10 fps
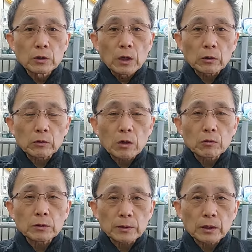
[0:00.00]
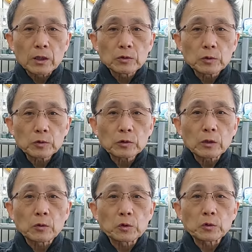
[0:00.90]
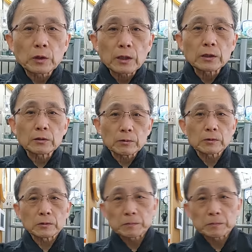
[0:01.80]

あの加工しました。それをちょっとあのご紹介いたします。